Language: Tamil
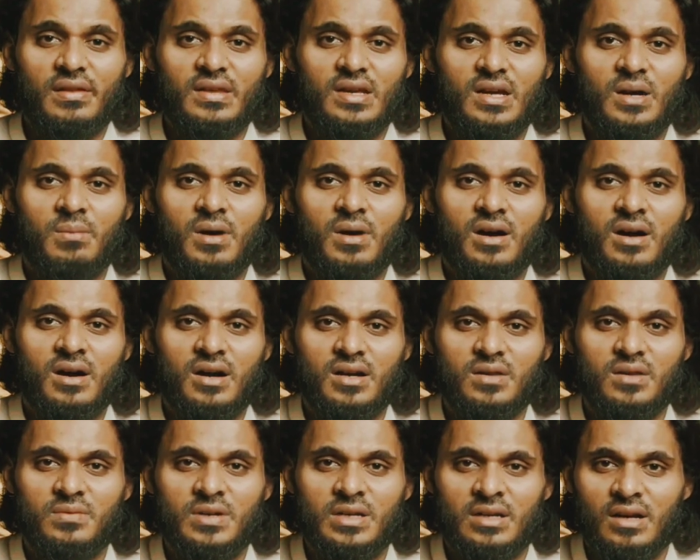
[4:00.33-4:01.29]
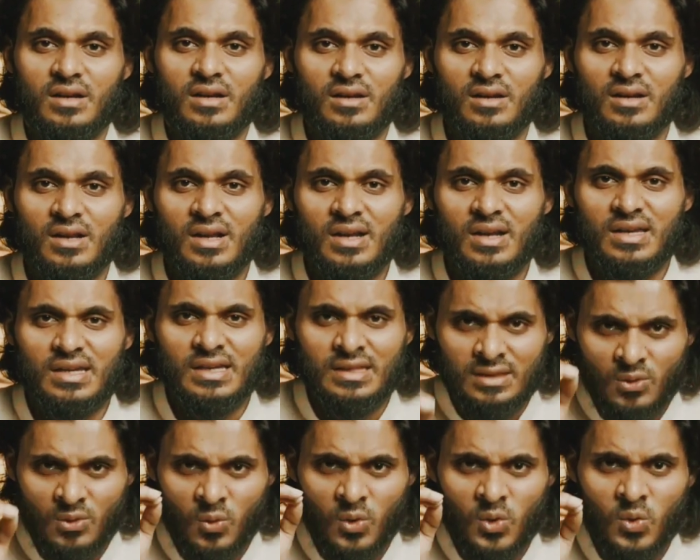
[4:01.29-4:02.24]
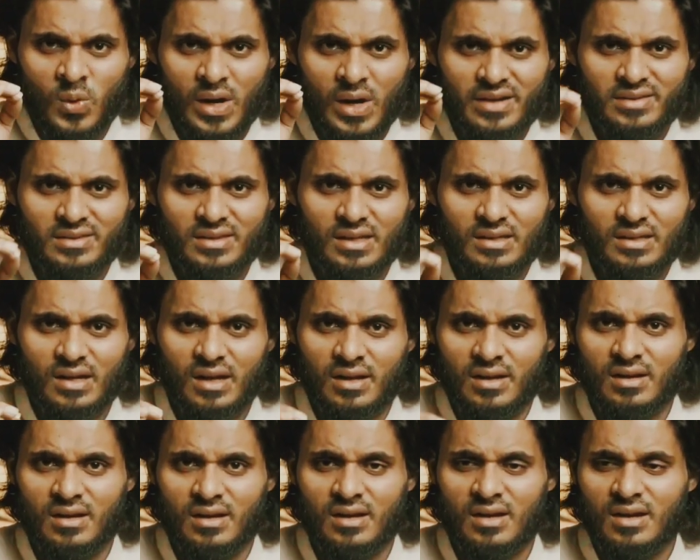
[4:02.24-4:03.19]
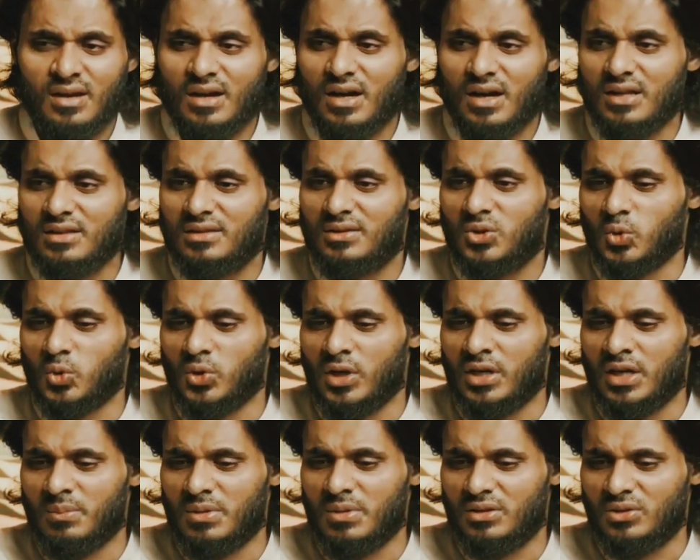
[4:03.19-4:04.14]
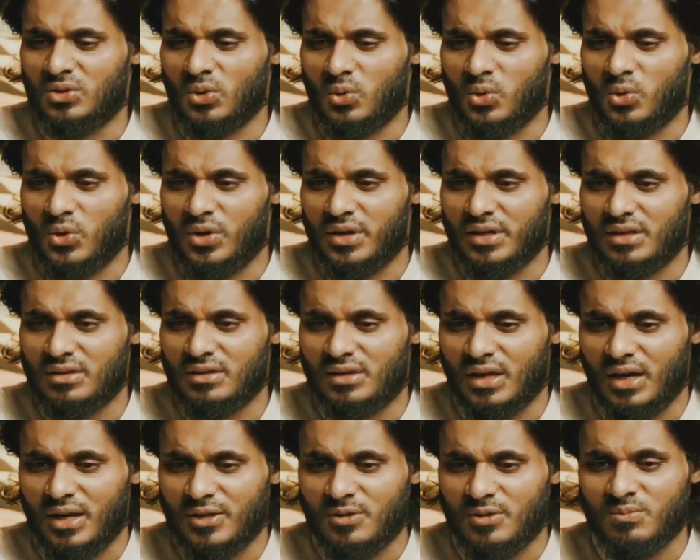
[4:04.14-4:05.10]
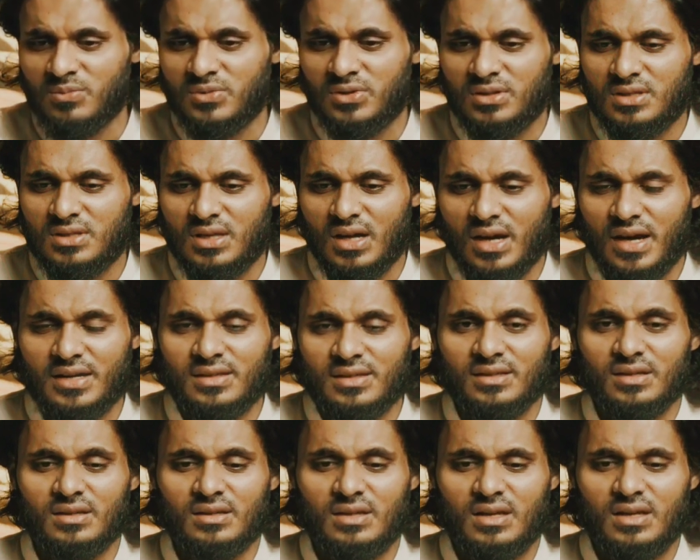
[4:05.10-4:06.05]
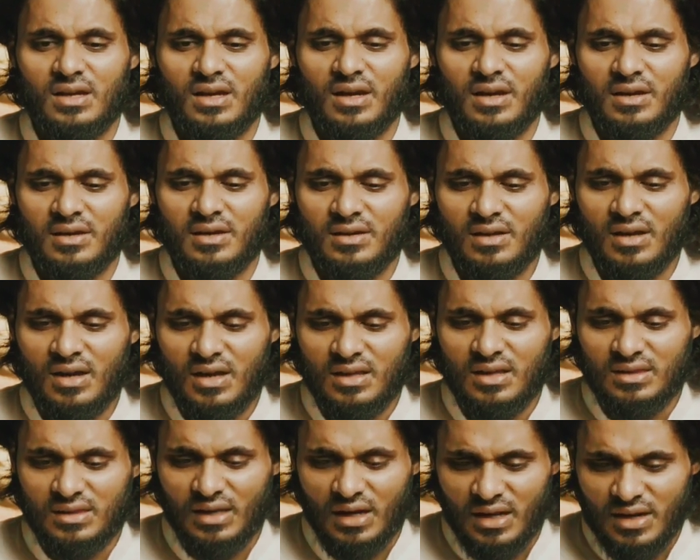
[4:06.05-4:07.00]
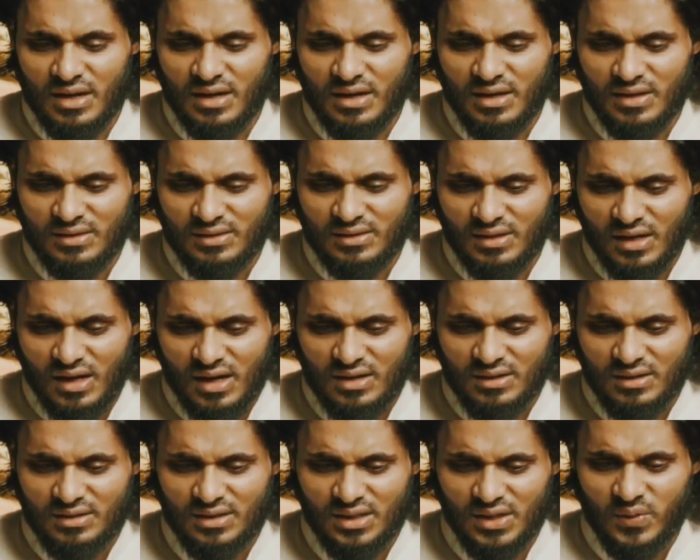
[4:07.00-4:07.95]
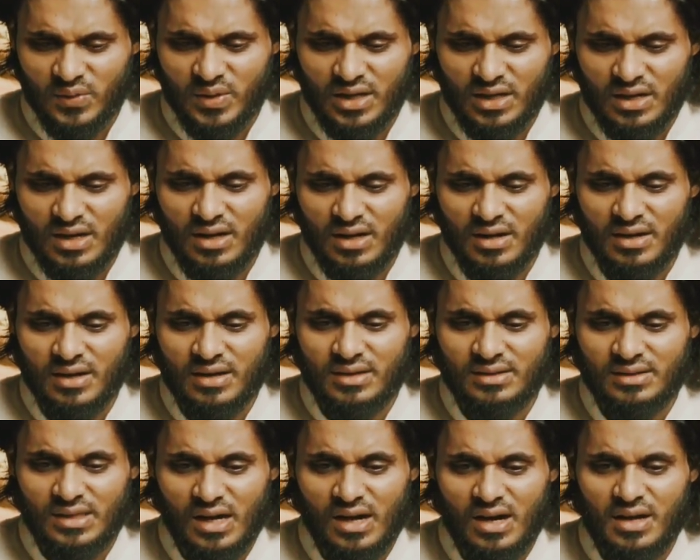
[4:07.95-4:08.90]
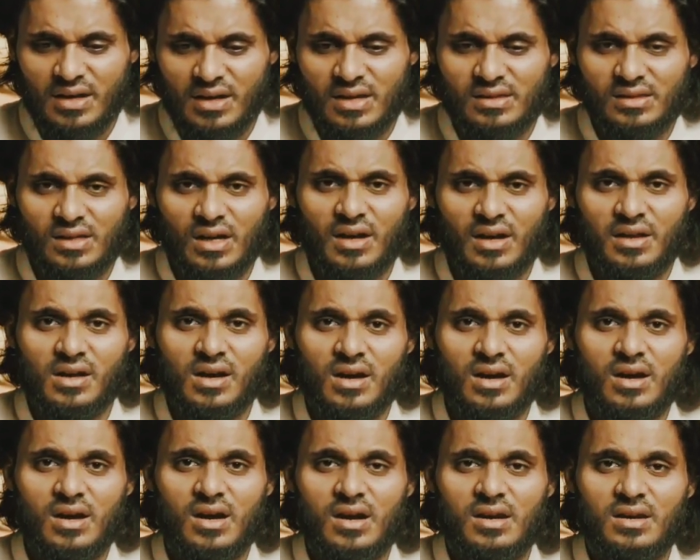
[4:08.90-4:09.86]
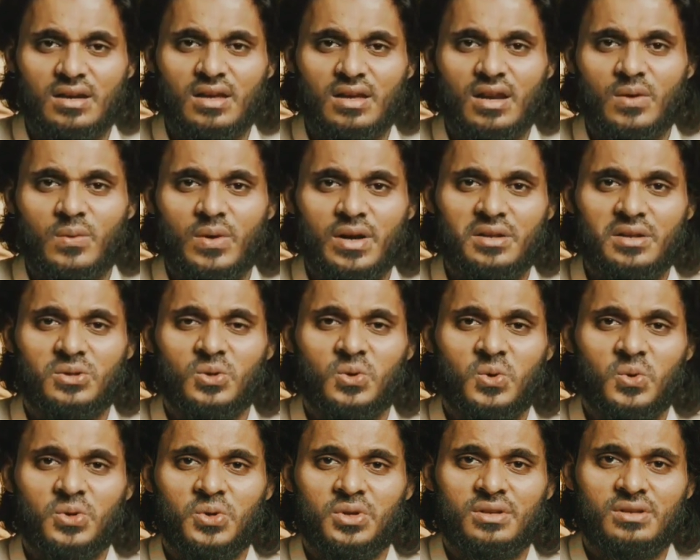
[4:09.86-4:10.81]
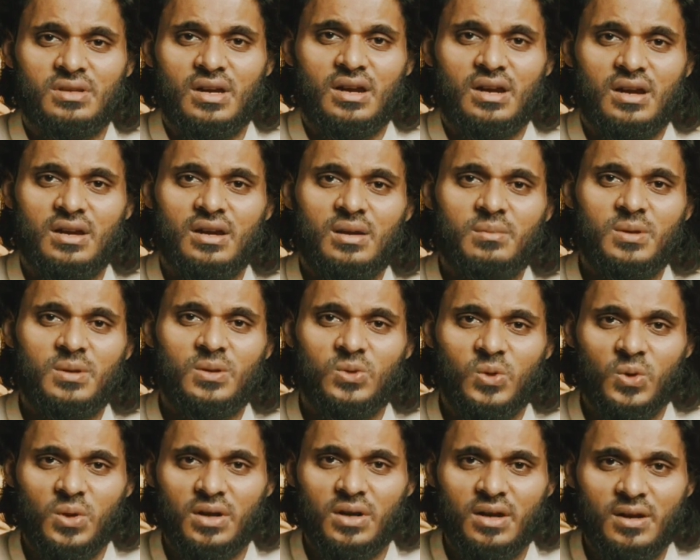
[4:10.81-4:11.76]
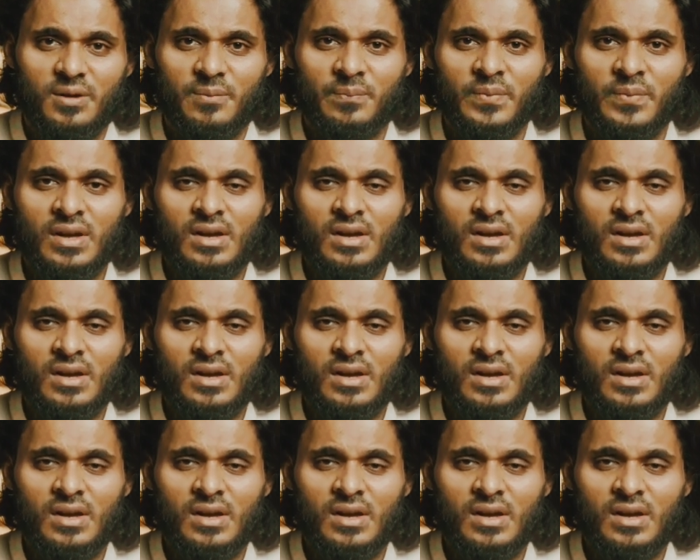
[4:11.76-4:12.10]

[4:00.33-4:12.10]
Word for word: அதிகமாக அழுவீர்கள் இந்த ஒரு வார்த்தை தான் அத்துணை நபித்தொழுகளுடைய தலையும் சாய்ந்தது கீழே தலைகளை தாழ்த்தியவர்களாக தாரை தாரையாக கண்ணீரை வடித்துக் கொண்டிருந்தார்கள் நபித்தோழர்கள்